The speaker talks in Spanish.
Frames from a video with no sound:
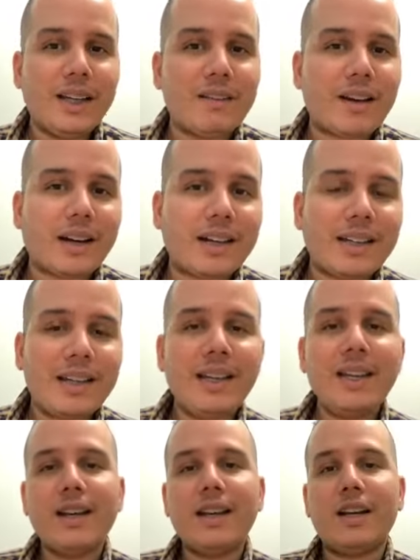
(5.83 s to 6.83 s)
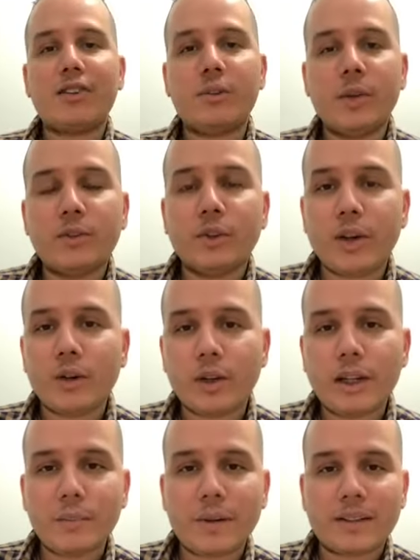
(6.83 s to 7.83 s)
de Barranquilla y el Archivo Histórico
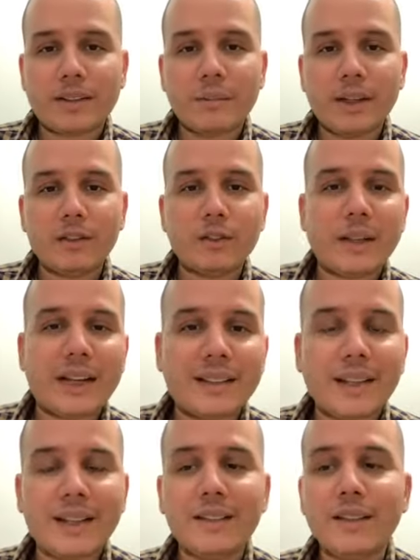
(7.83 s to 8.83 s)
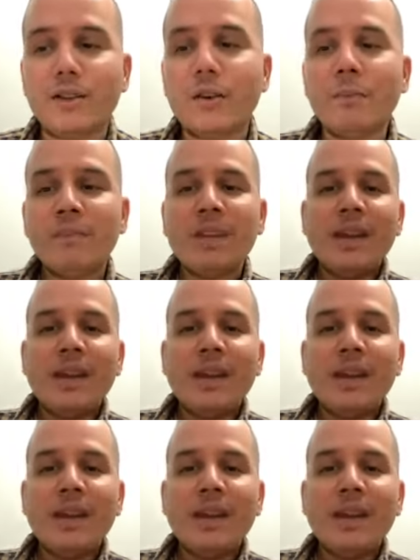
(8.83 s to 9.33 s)
del Departamento del Atlántico